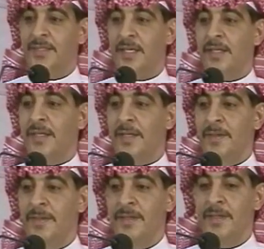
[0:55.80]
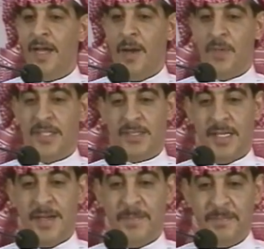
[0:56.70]
صغيرة حول
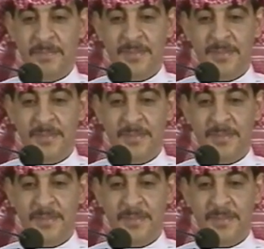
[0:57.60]
السلام